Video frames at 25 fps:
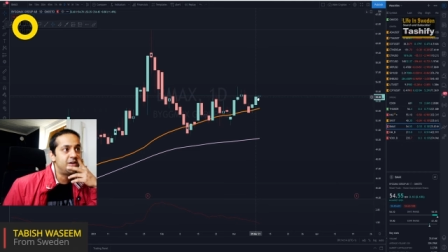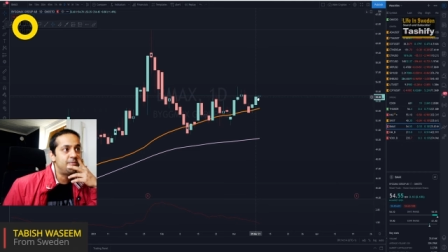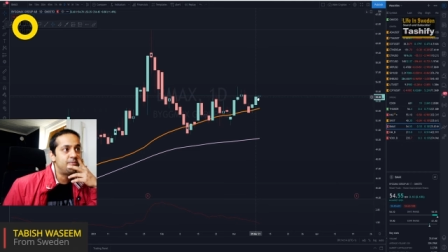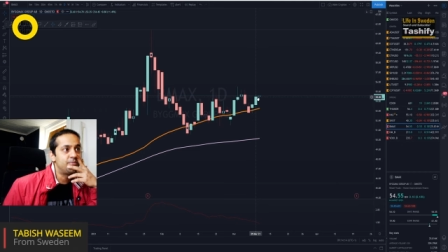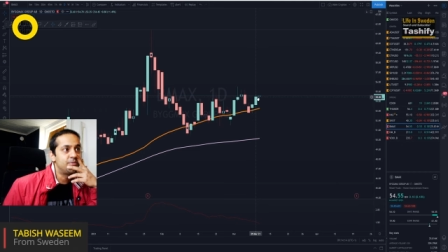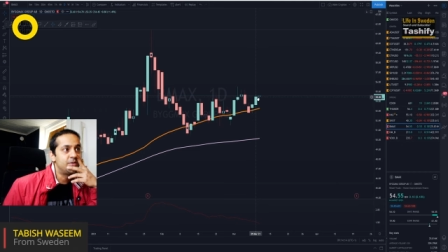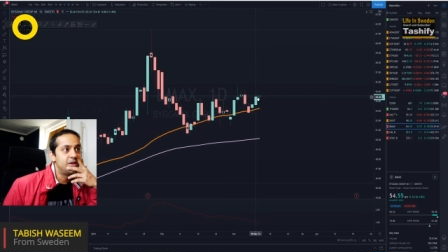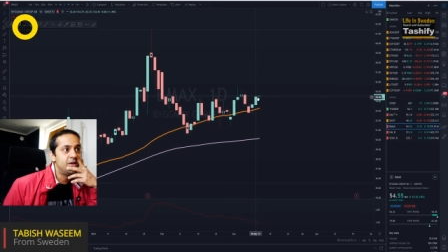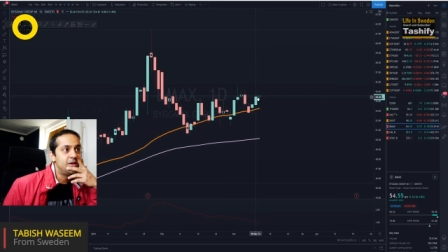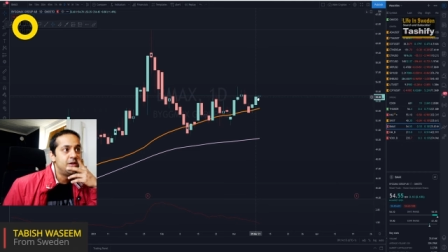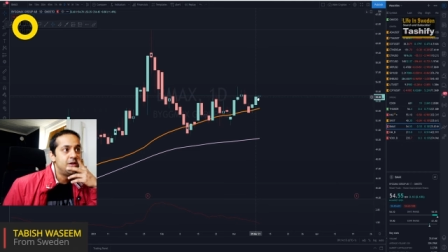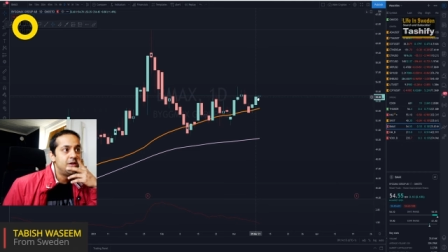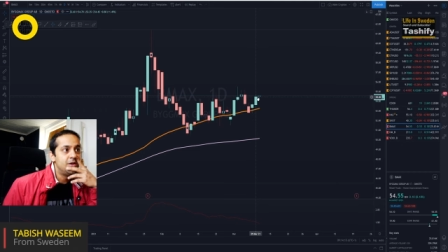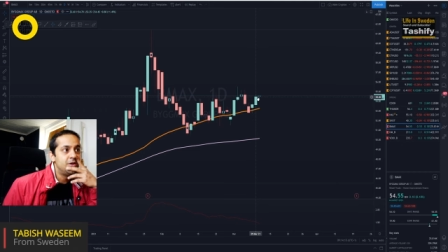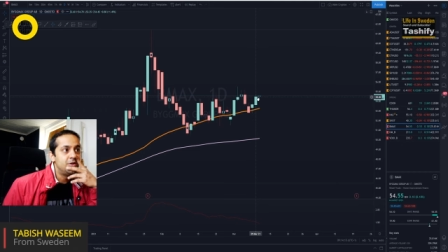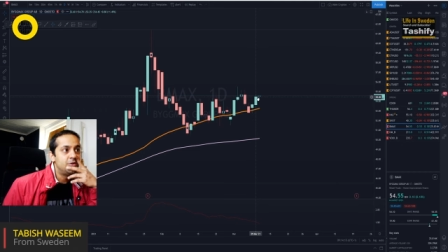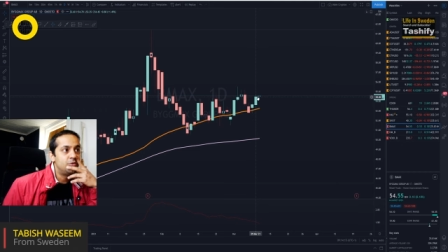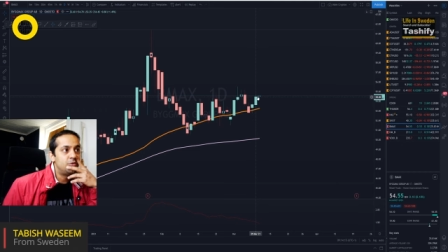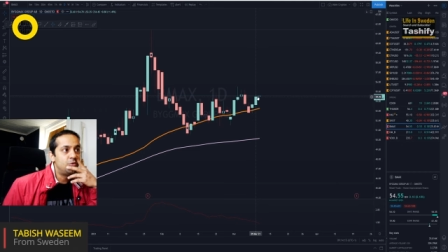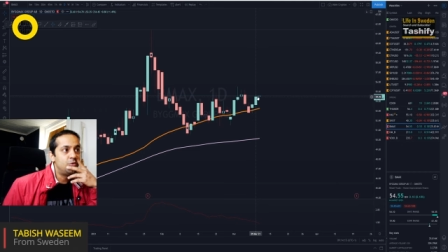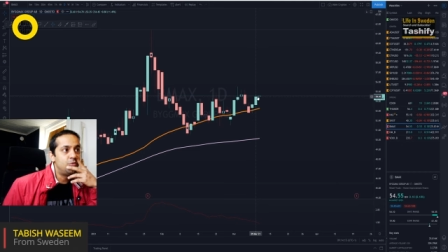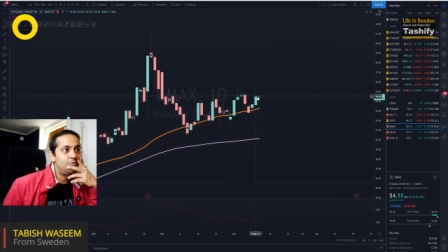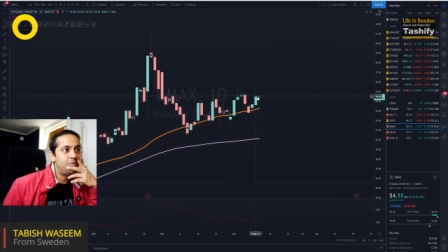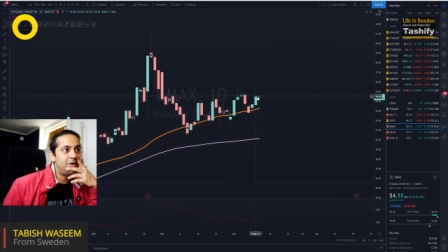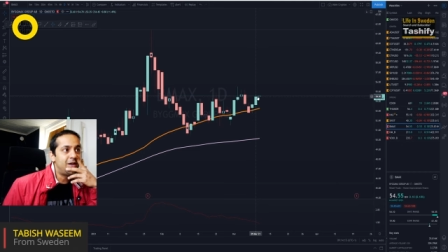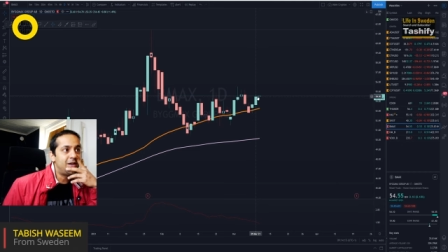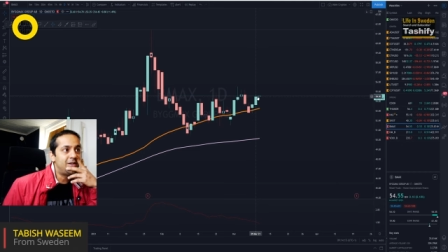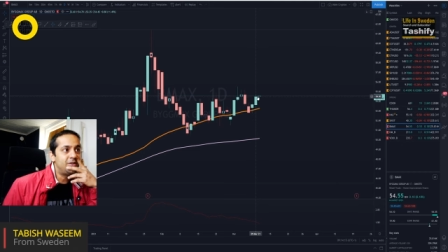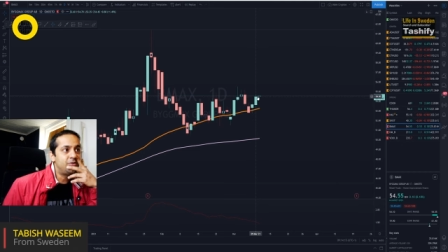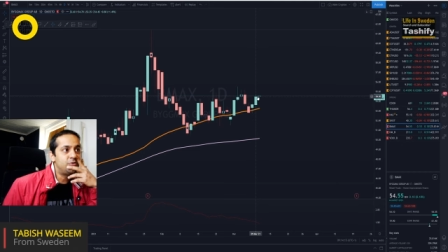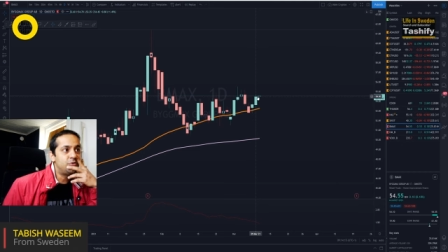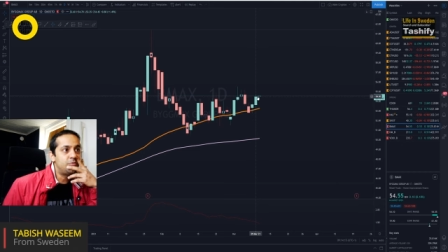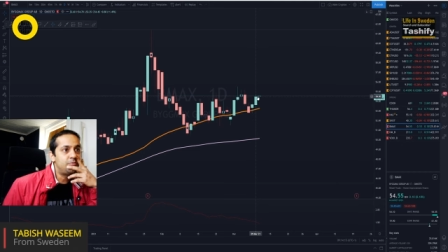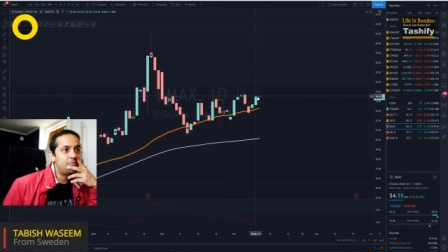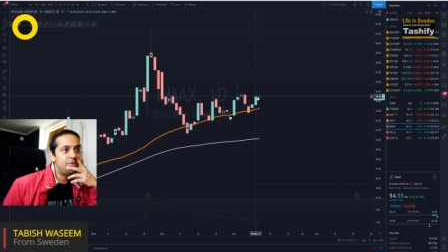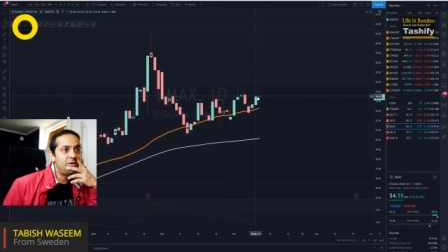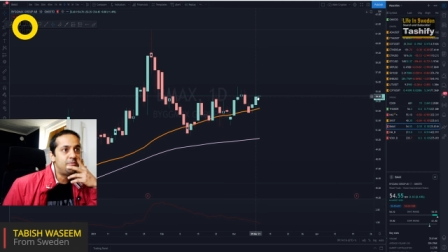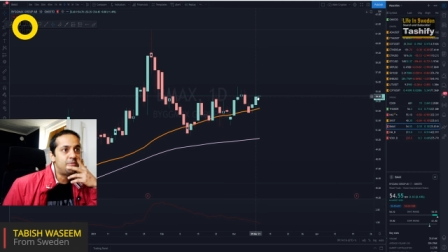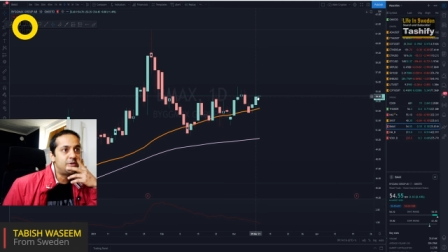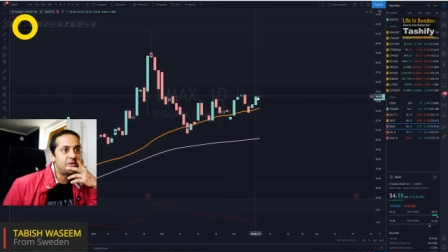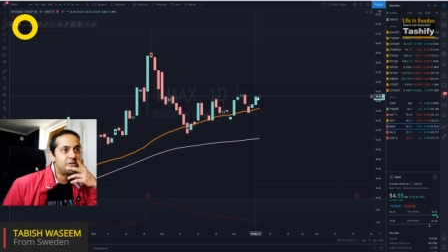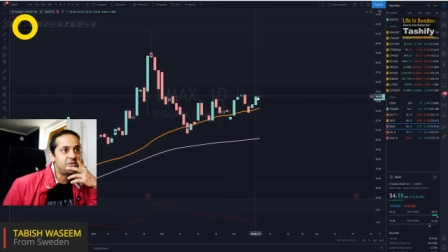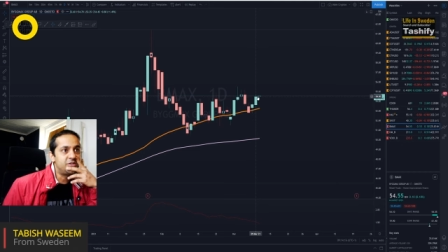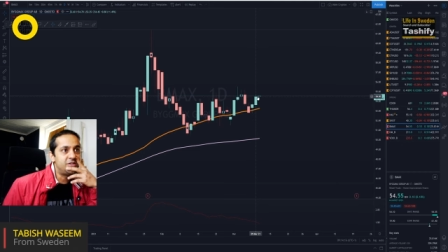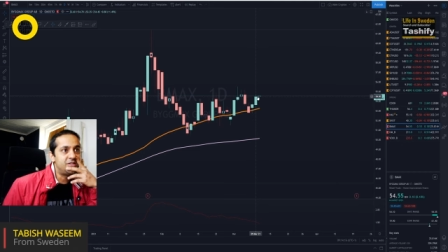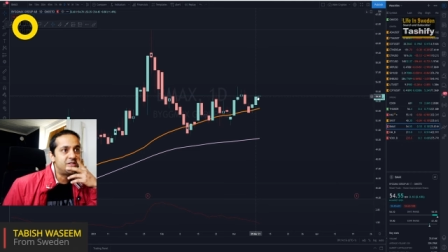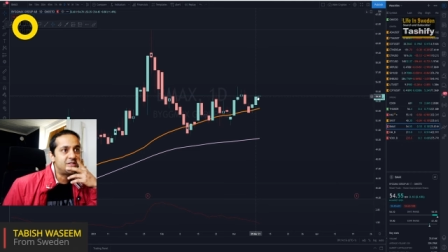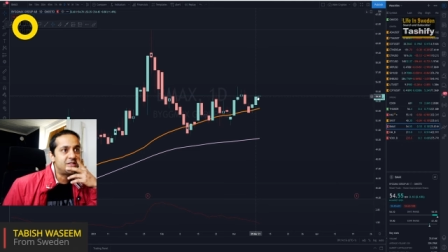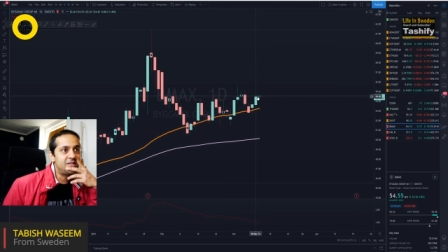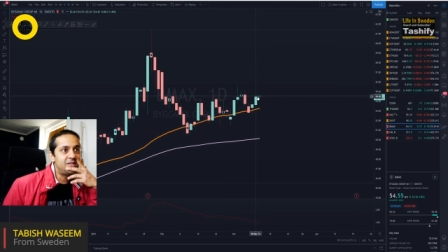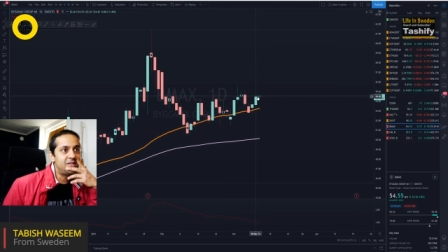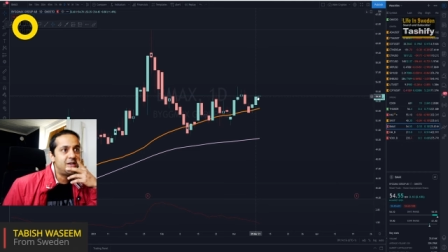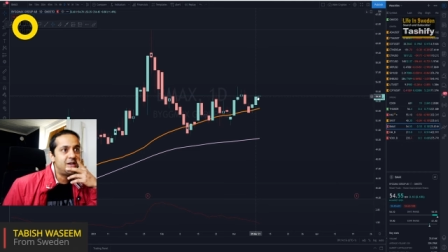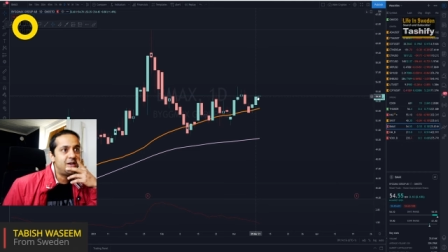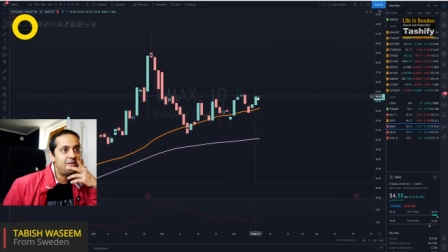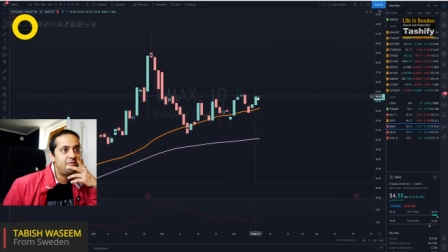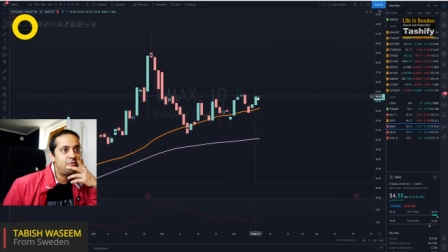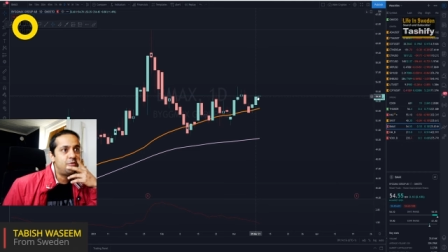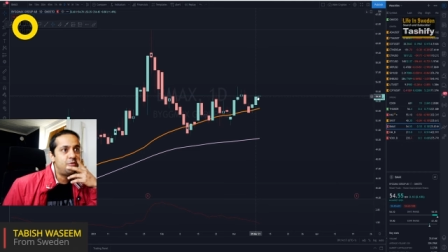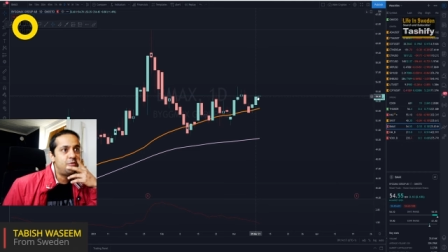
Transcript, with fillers: है तो मैंने जो अपनी परचेज़ की है